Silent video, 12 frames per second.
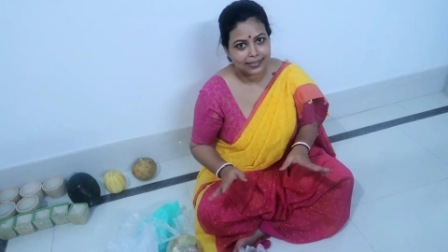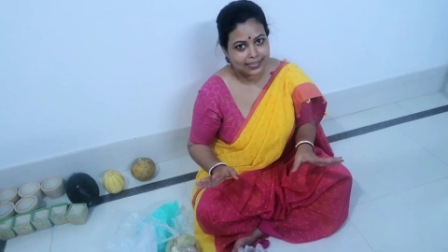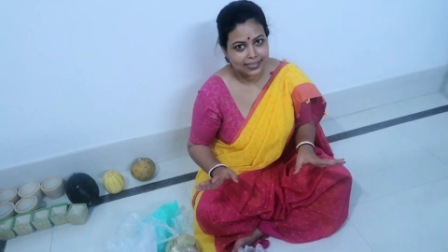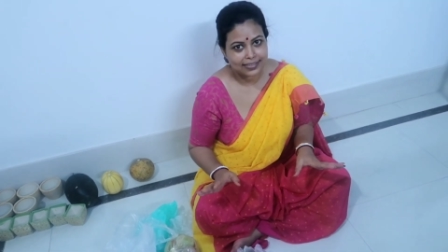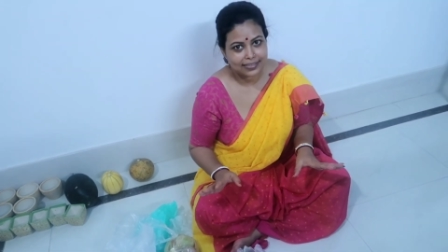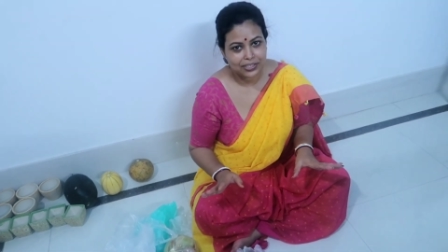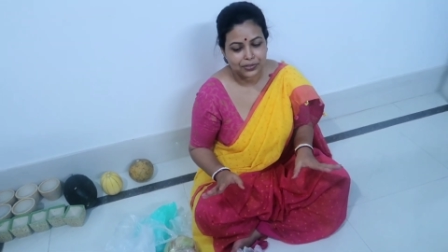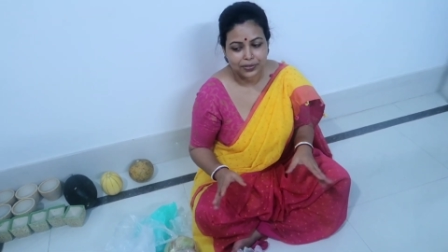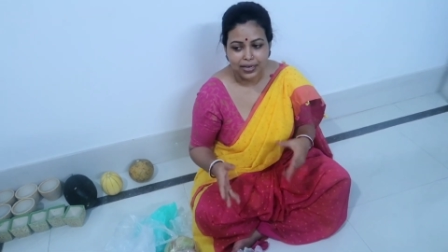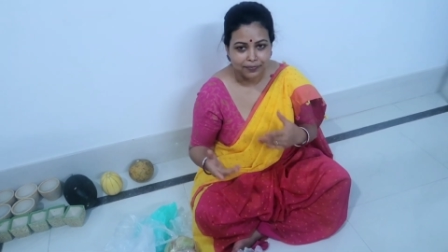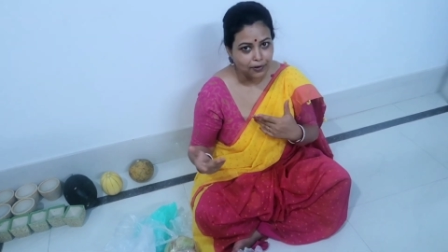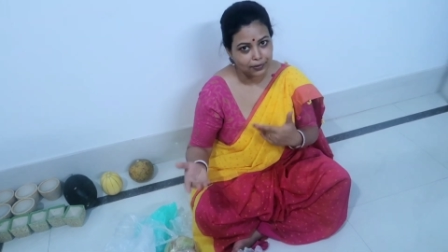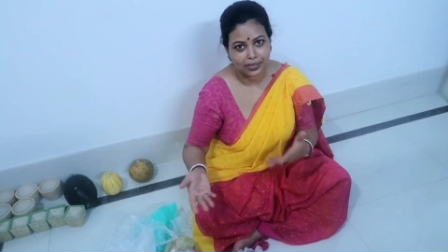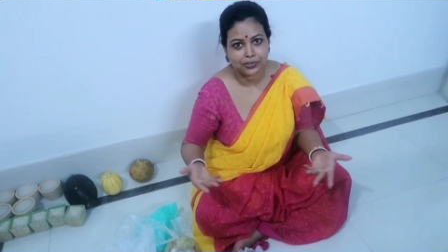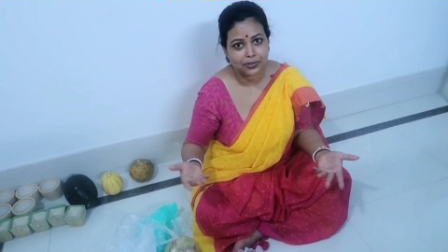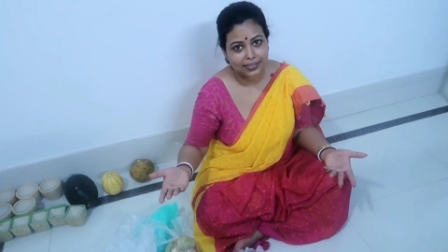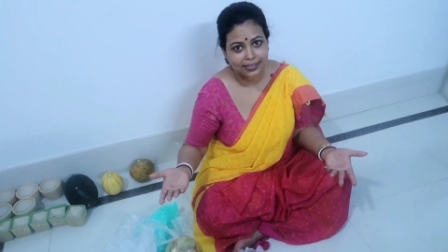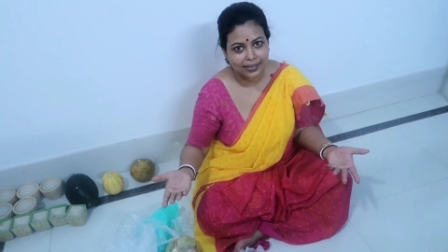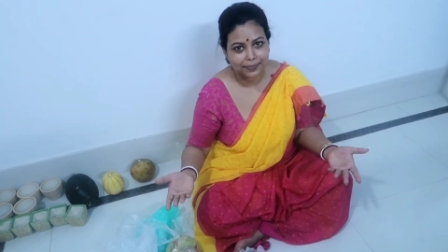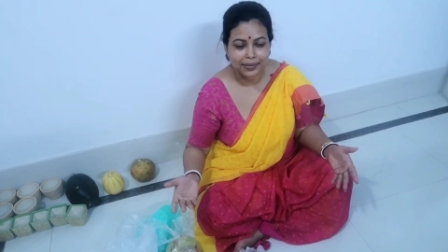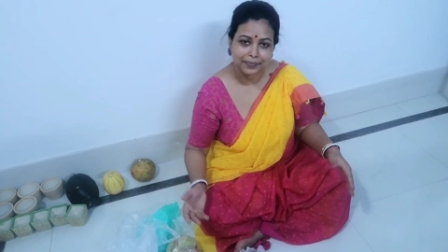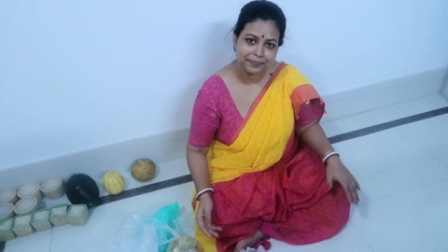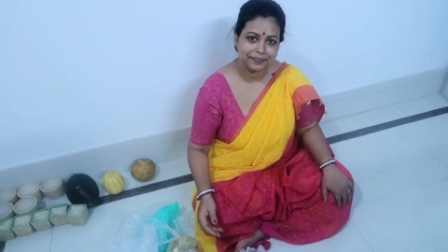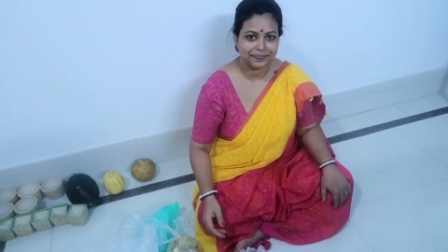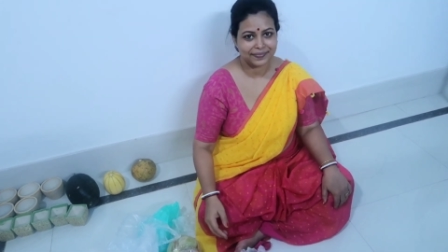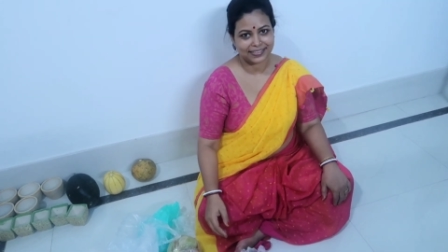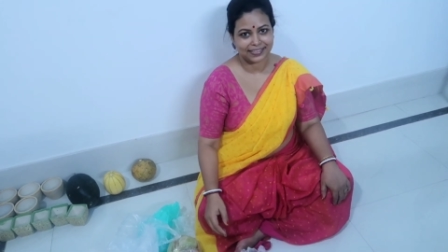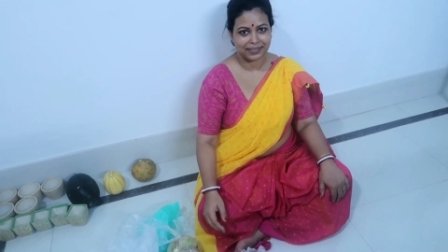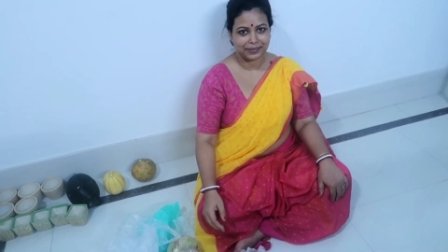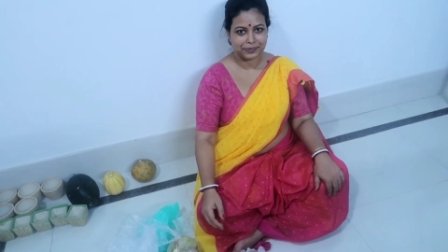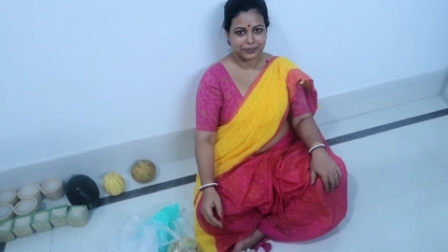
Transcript: ড্রেসেস চেঞ্জ করে আর ব্লগটা চলতে থাকবে দেখতে